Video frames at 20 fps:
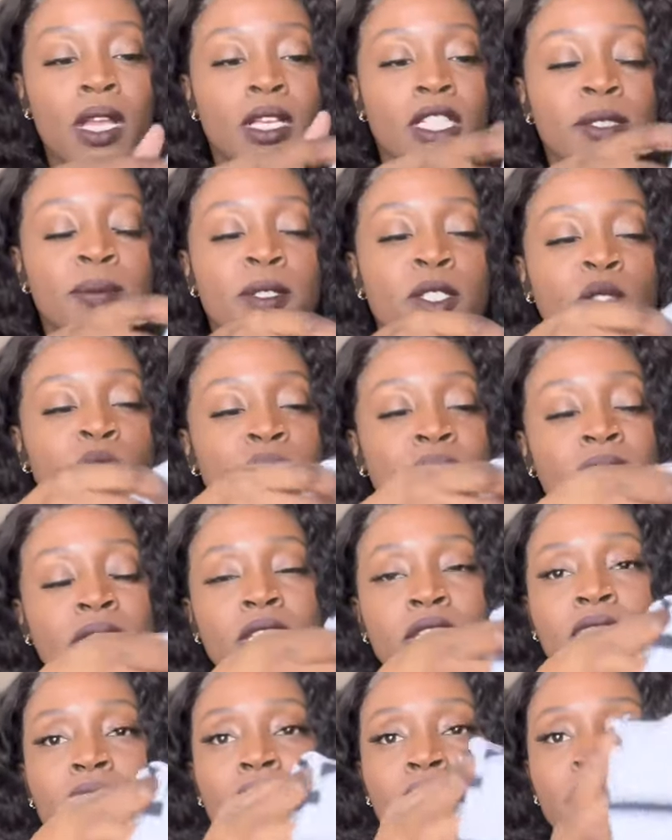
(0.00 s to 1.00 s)
Je me suis dit
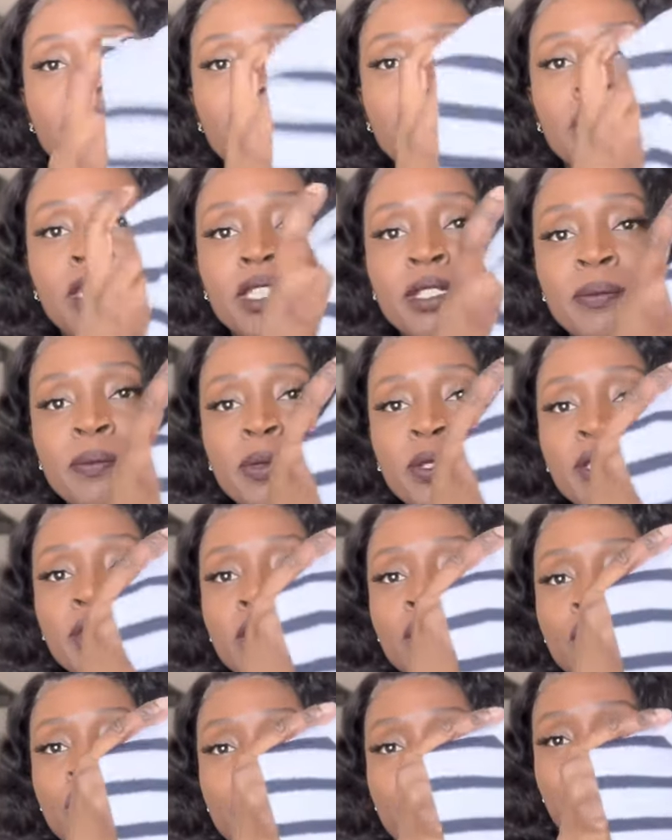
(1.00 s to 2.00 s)
que j'allais lui donner une
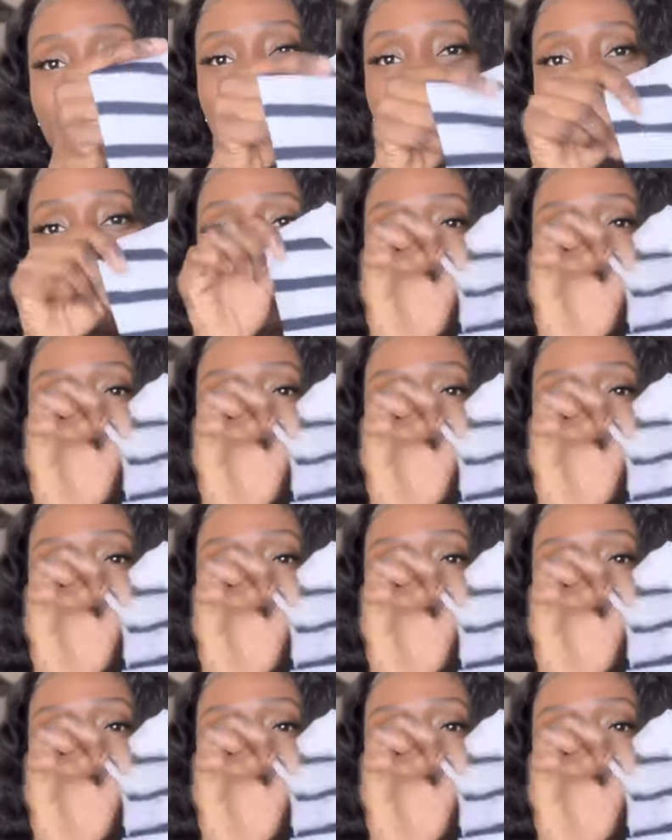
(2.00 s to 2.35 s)
petite chance.